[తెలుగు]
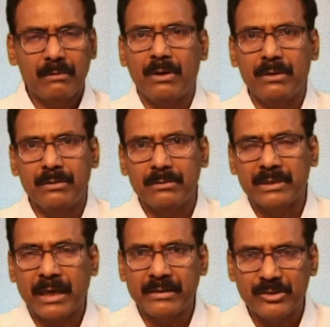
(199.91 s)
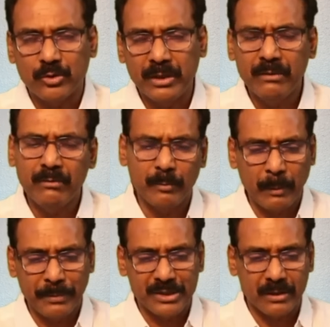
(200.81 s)
వాళ్ళు తయారు చేసుకుని వాళ్ళు
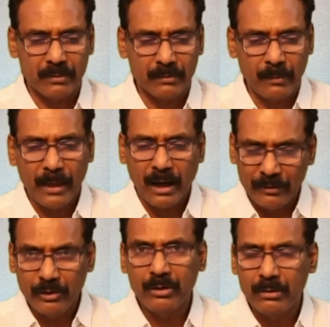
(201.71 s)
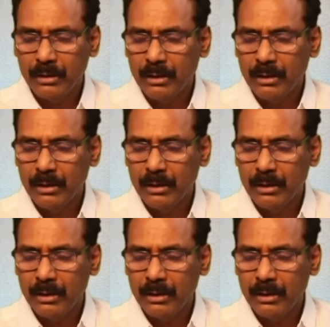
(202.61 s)
పంపించారు అందులో